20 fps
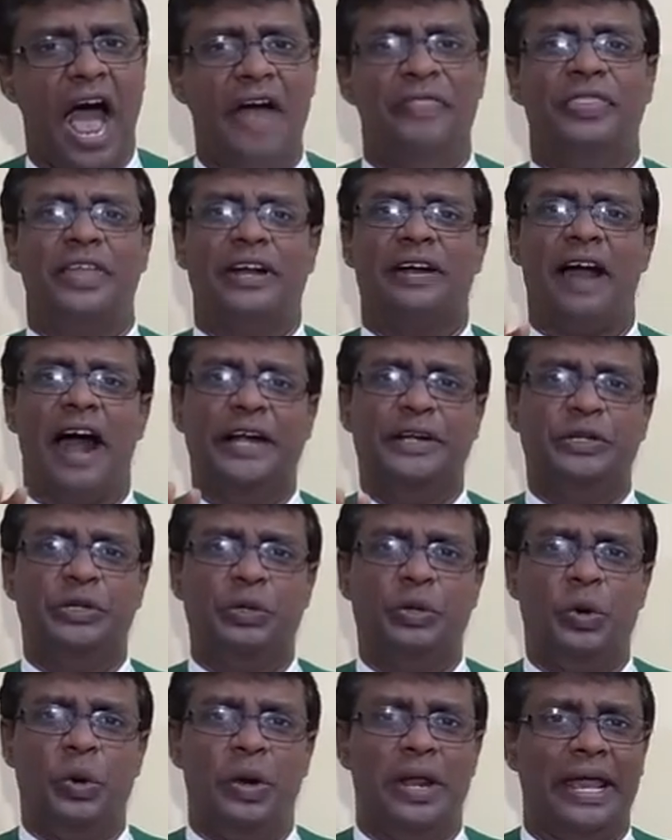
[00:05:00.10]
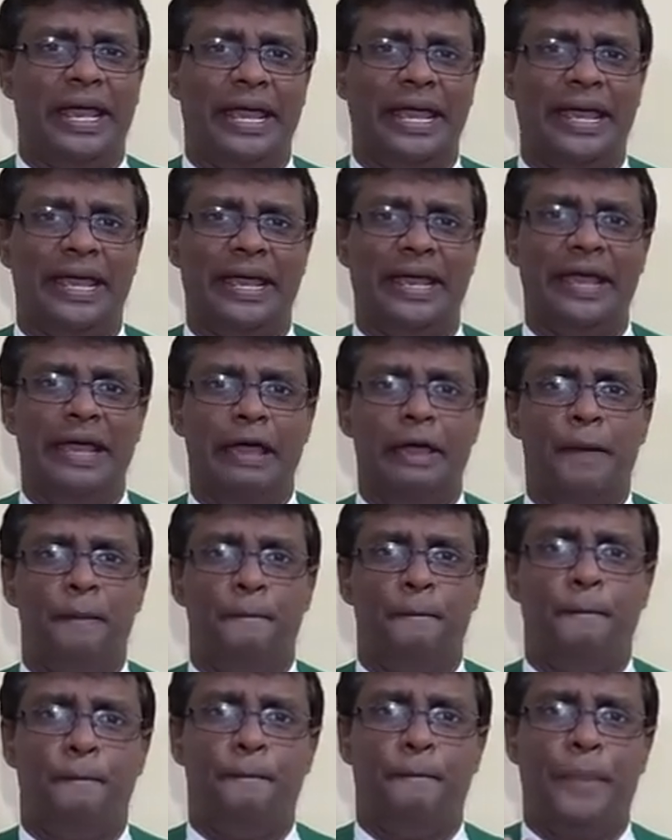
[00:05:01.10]
அந்த காட்டுக்குள்ளே
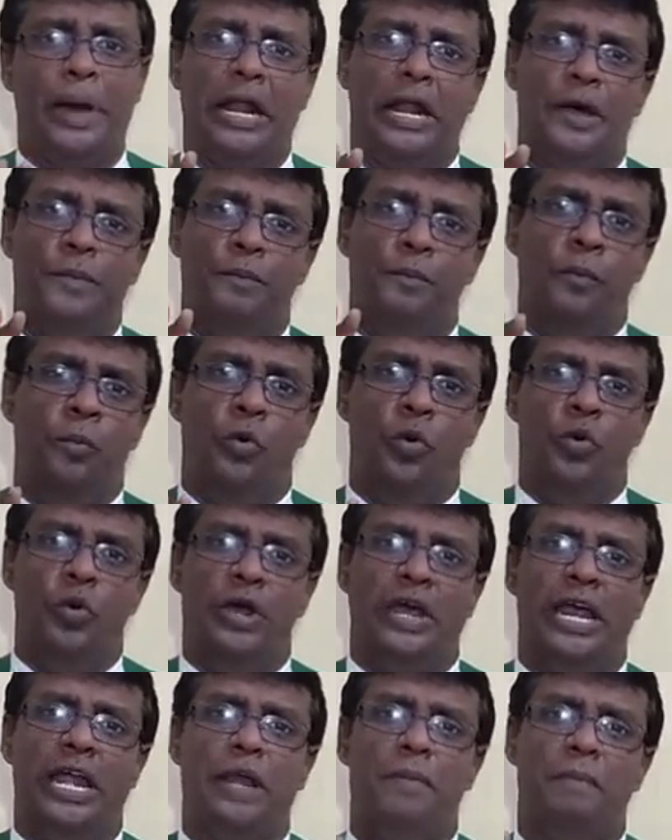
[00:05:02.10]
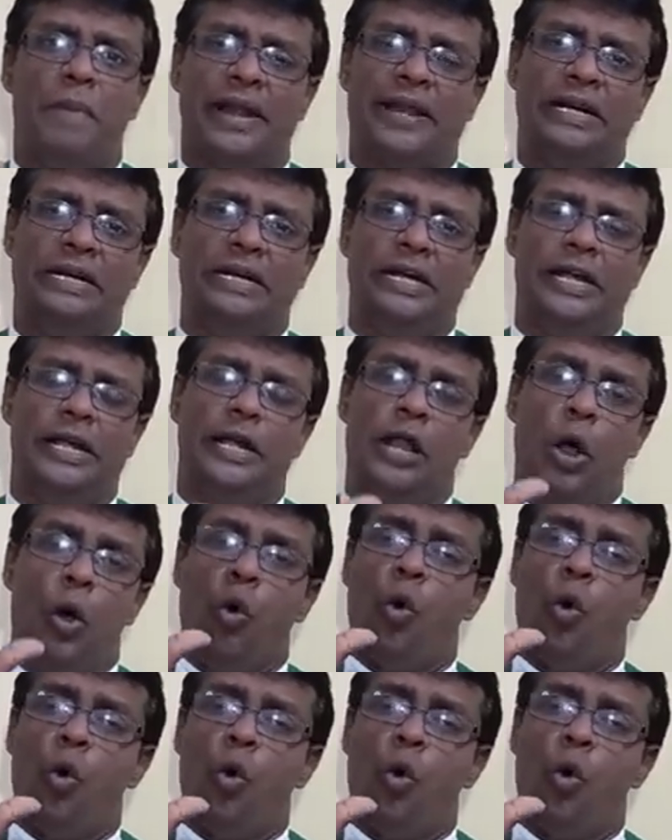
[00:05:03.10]
பல மூங்கில் மரங்கள்